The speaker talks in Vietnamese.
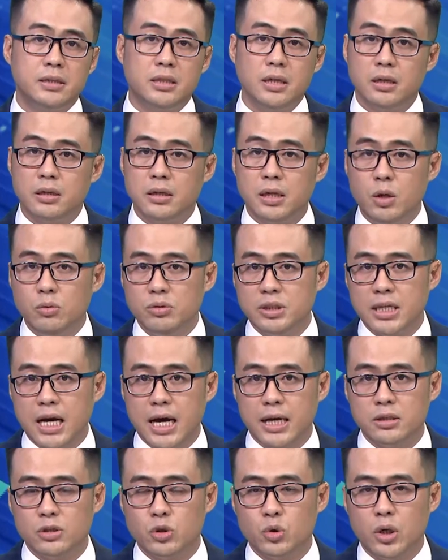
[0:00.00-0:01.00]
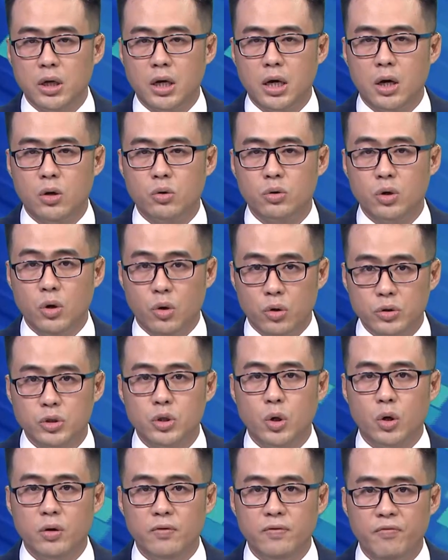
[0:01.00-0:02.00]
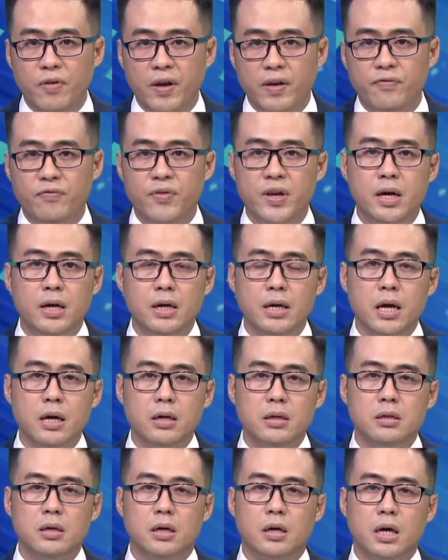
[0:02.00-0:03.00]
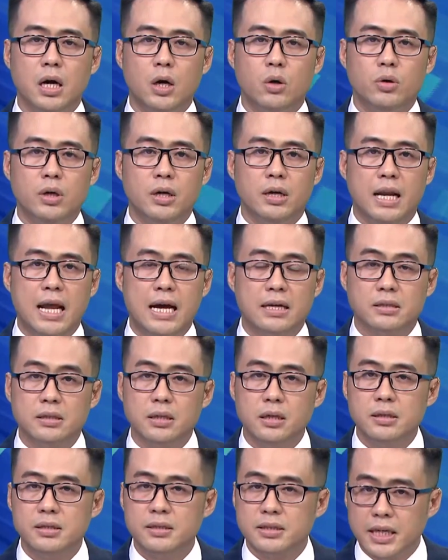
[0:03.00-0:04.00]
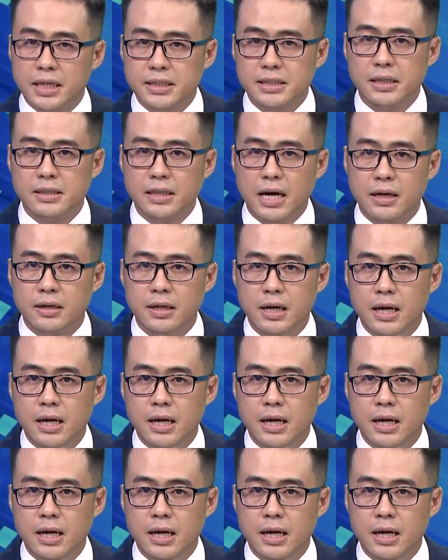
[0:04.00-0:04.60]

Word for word: chở nông sản xuất khẩu đổ dồn về phía các cửa khẩu ở Lạng Sơn sẽ gia tăng.